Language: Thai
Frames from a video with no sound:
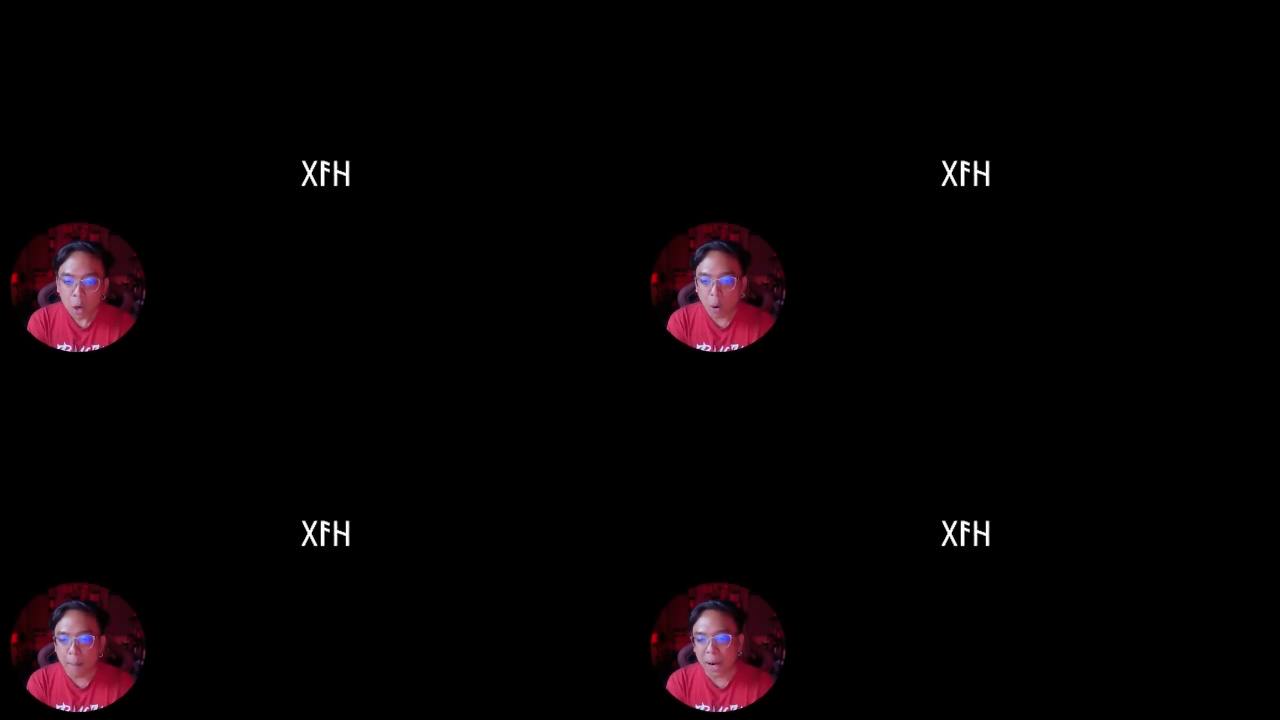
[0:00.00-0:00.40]

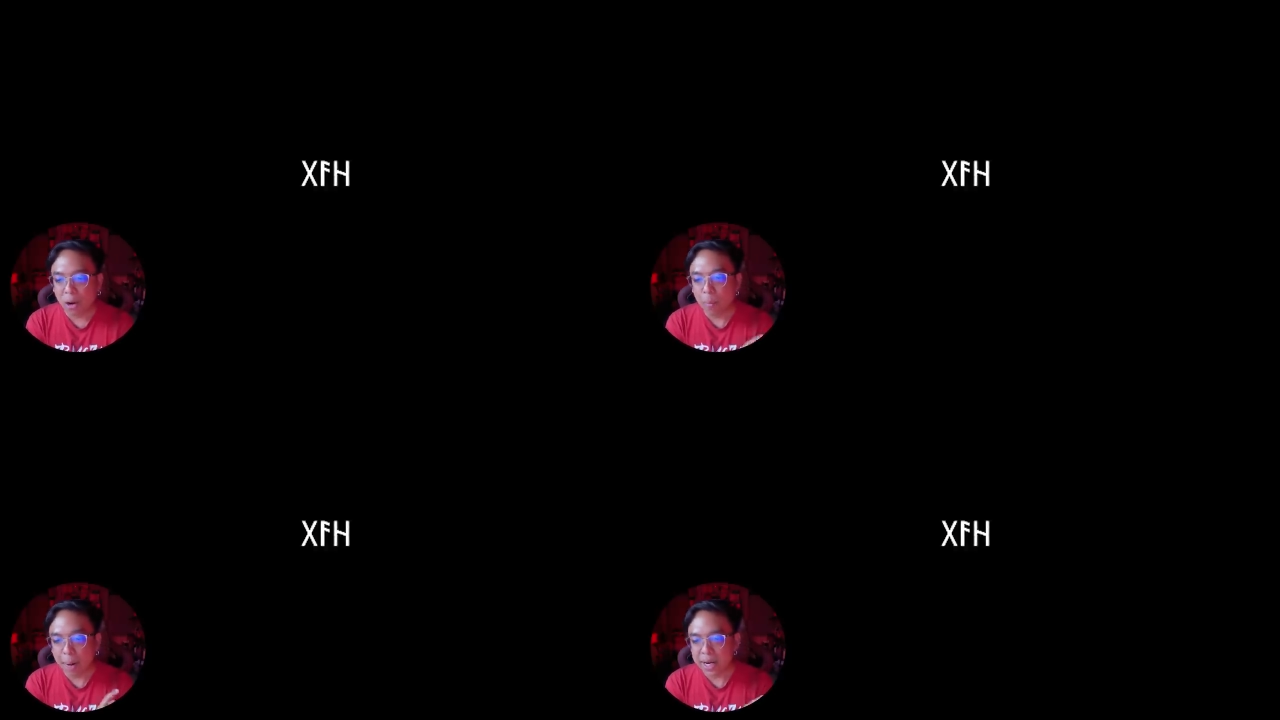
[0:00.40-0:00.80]
ความหมาย
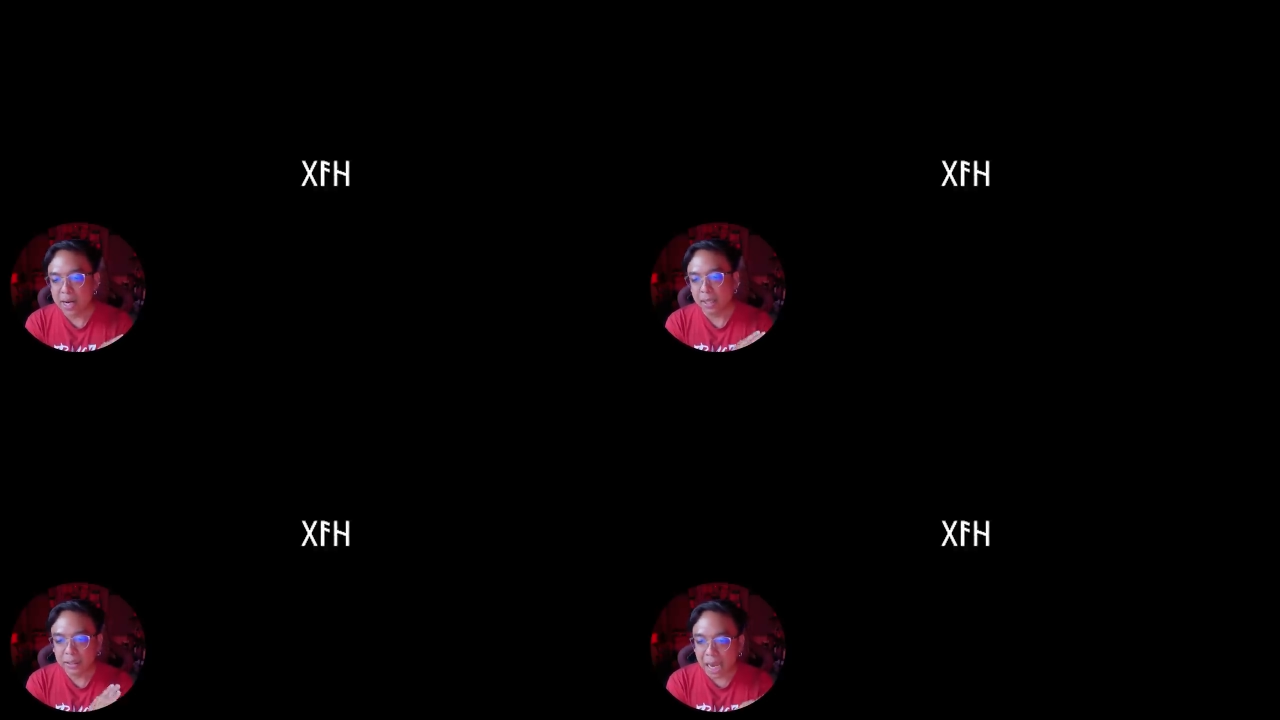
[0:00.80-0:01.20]
ของมัน
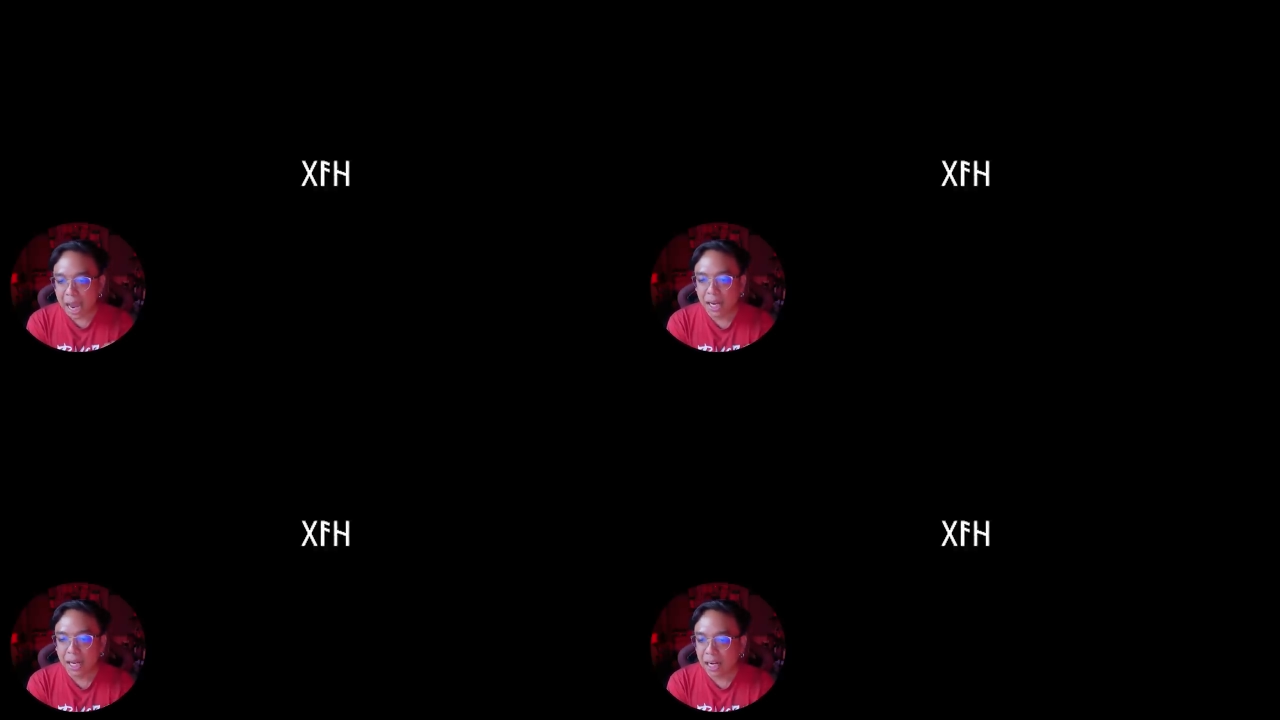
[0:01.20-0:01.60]
เนี่ยจะ
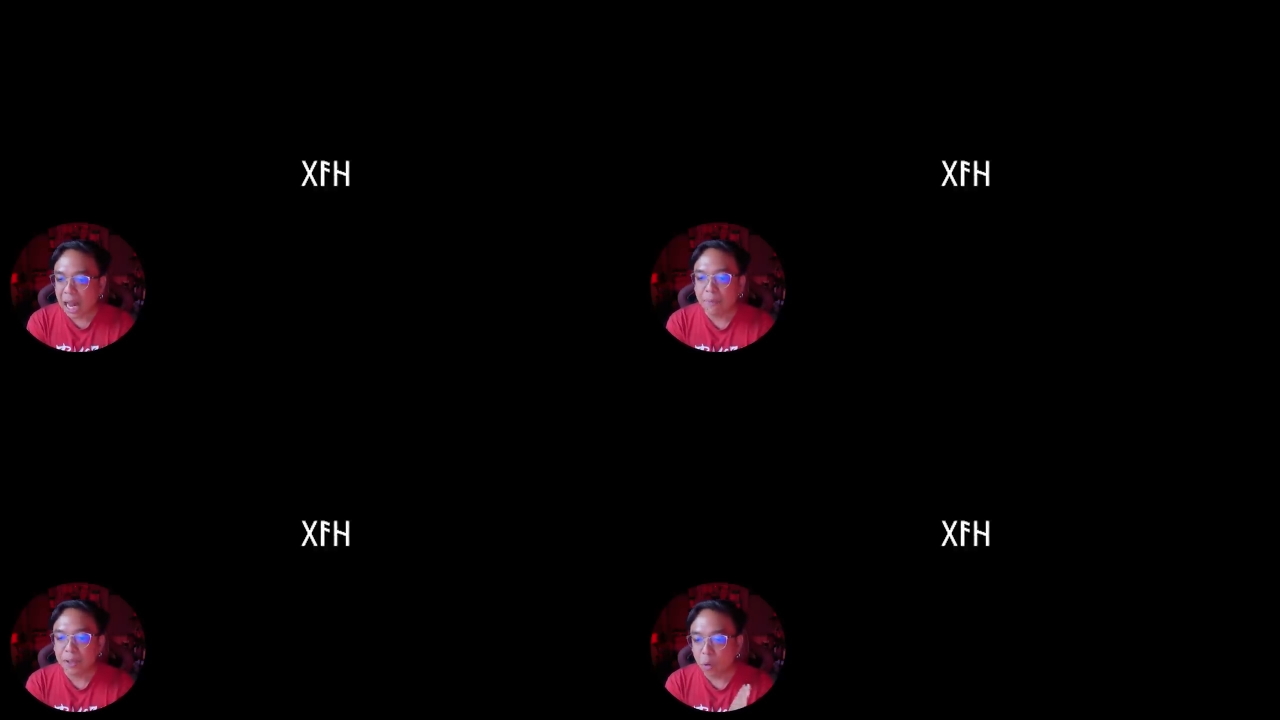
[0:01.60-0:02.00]
ก
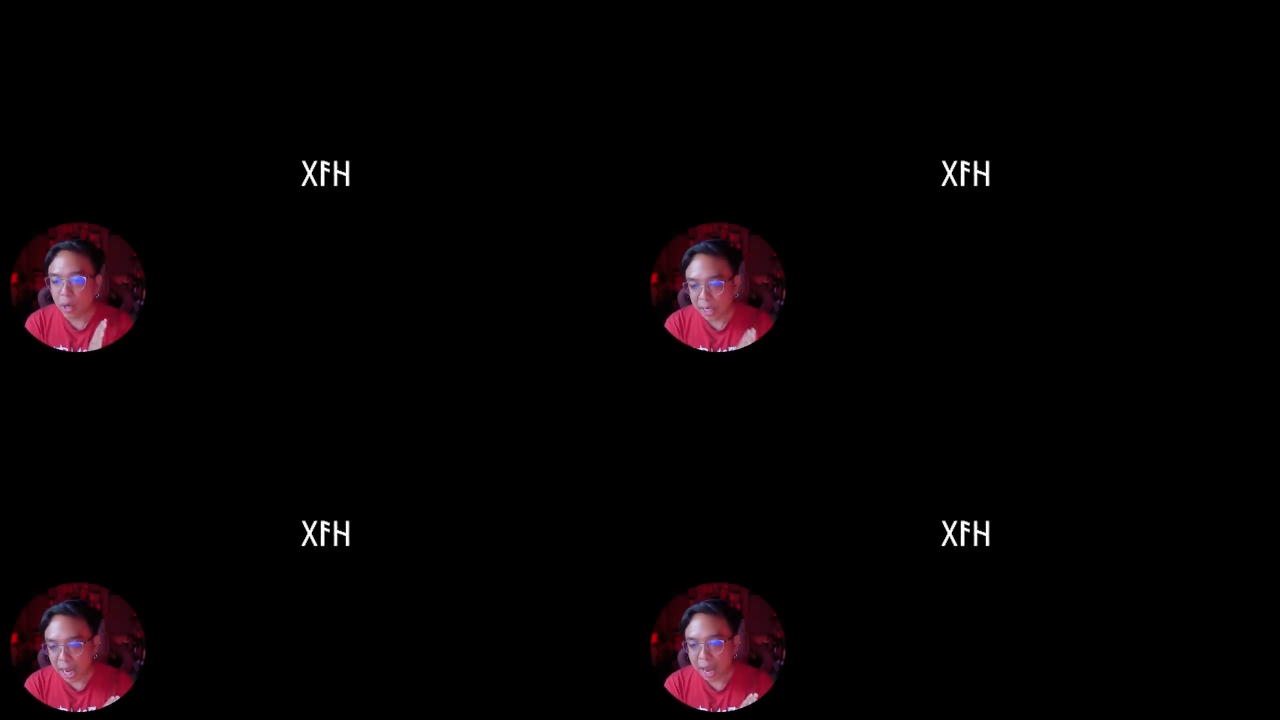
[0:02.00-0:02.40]
ลายเป็นตรง
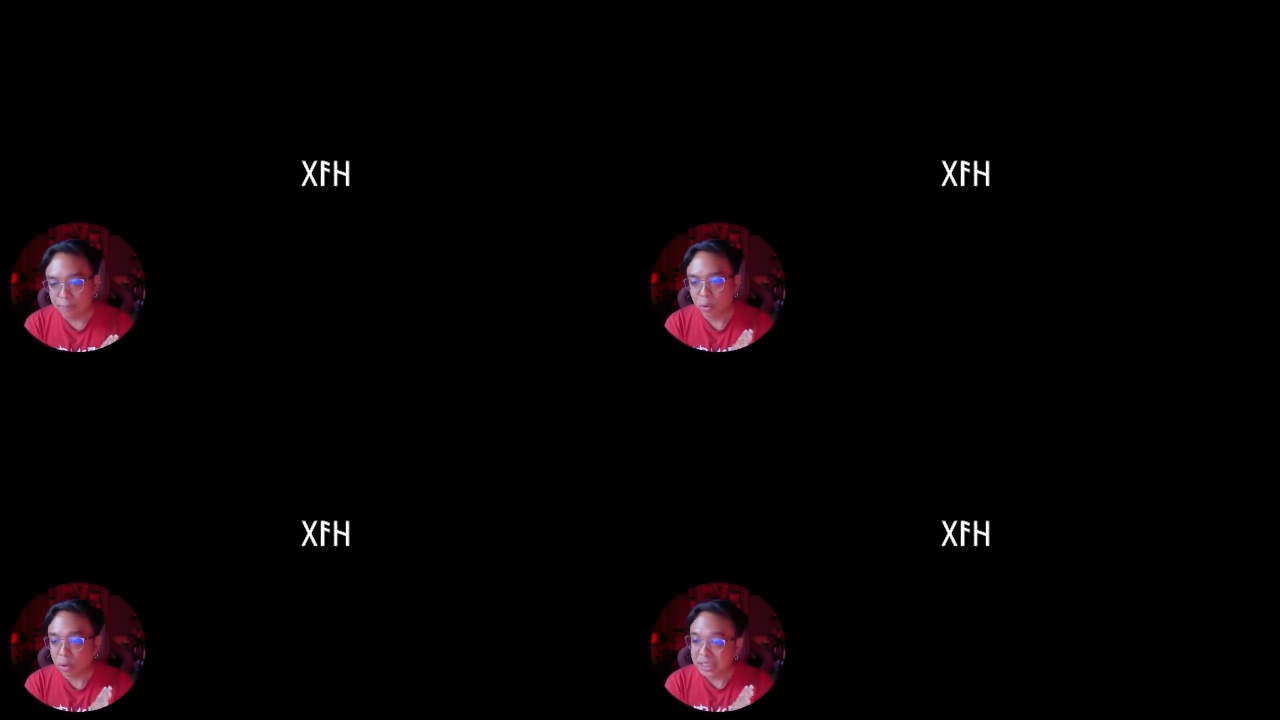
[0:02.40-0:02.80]
กันข้าม
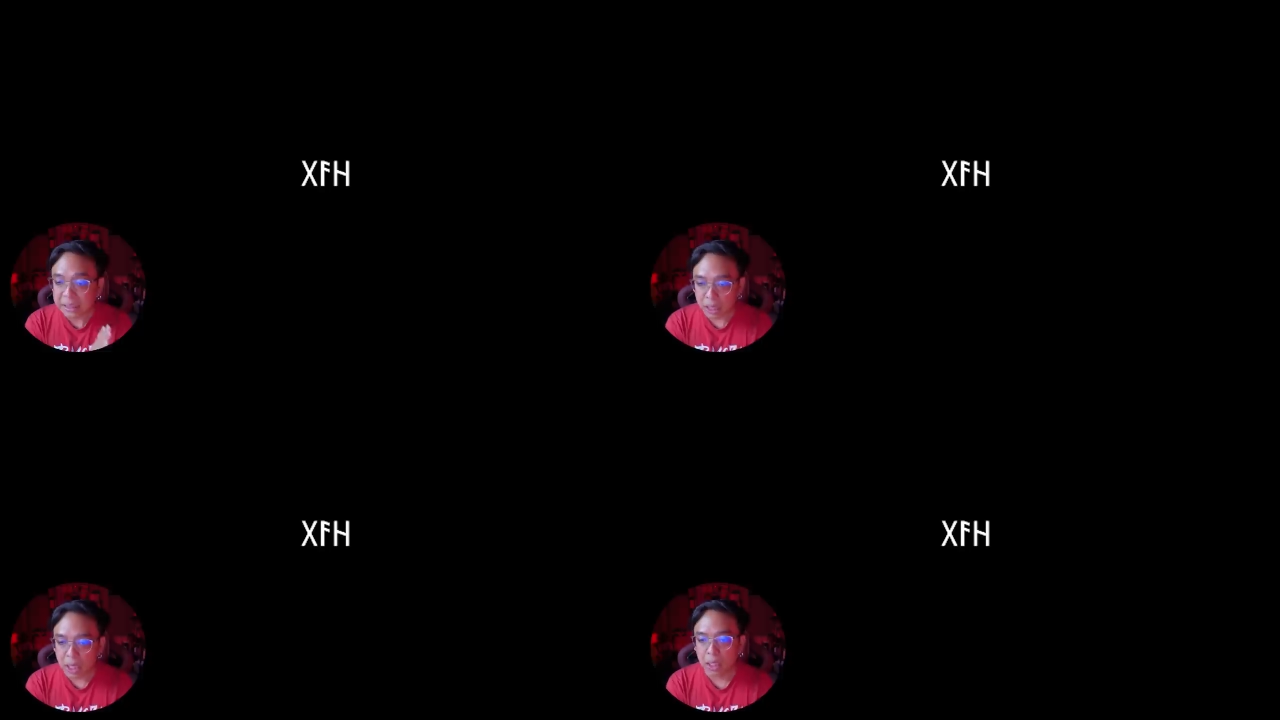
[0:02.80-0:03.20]
โดยสิ้น
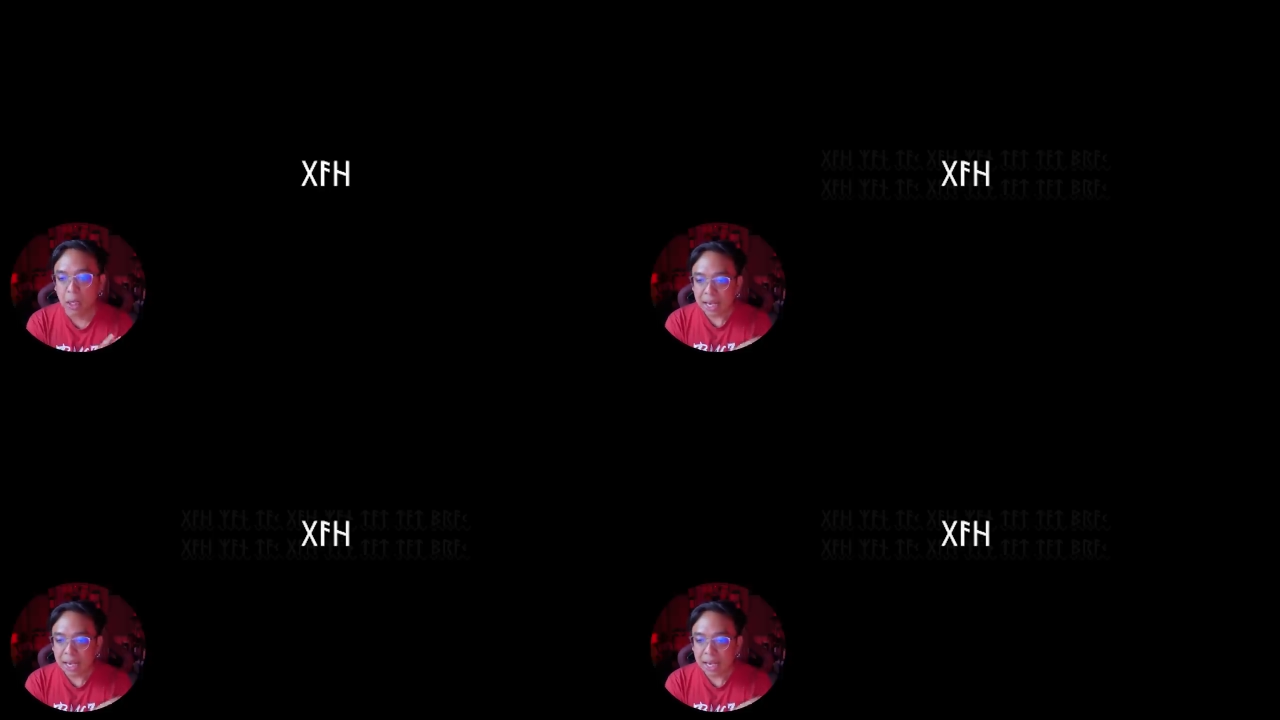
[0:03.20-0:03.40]
เชิง